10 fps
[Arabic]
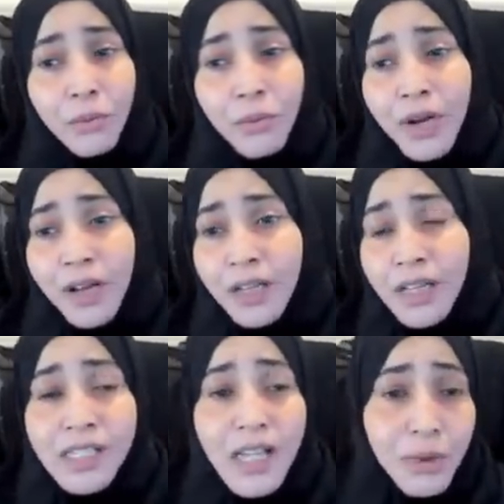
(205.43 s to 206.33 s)

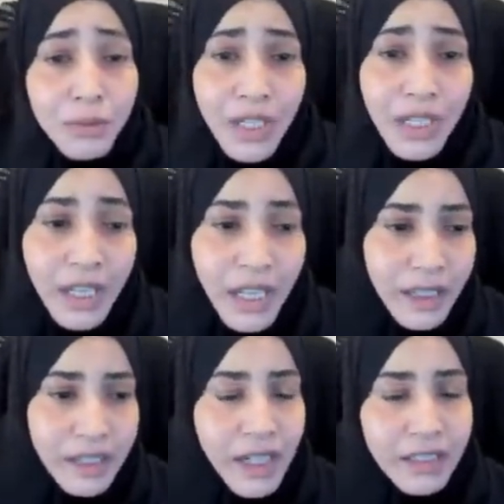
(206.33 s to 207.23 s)
وجزاهم الله
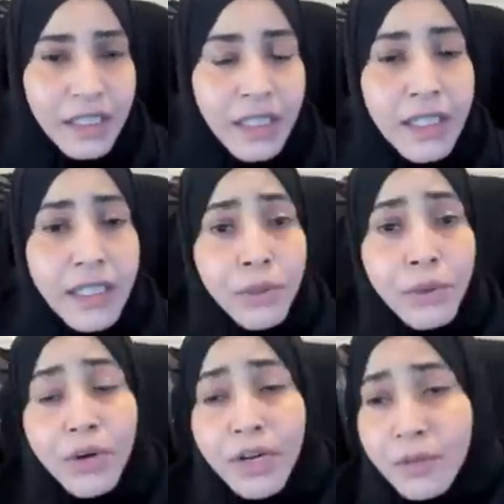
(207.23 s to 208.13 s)
خير يعني اللي
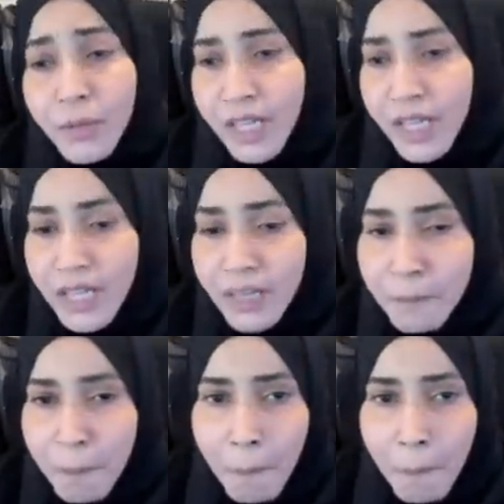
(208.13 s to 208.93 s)
يذكرني بالخير